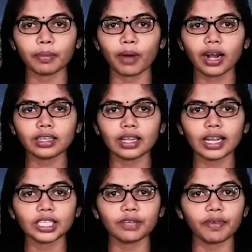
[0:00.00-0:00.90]

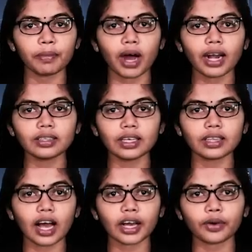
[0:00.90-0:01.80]
விமானத்திலிருந்து விமானத்தை
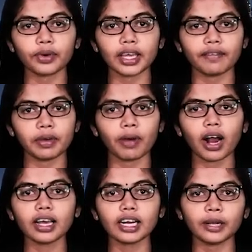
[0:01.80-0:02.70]
தாக்கக்கூடிய
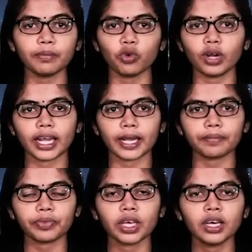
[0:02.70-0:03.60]
விமானங்களும் உள்ளன
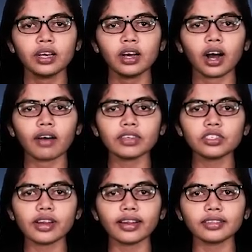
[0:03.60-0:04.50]

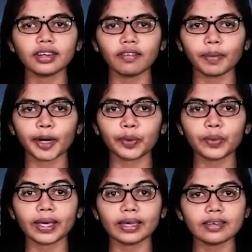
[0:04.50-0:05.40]
அவற்றிலிருந்து
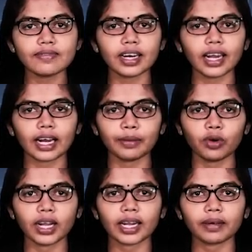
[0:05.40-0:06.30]
ஏவப்படக்கூடிய
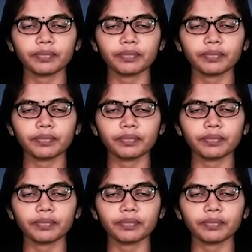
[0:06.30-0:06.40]
ஏவுகணைகளும் உள்ளன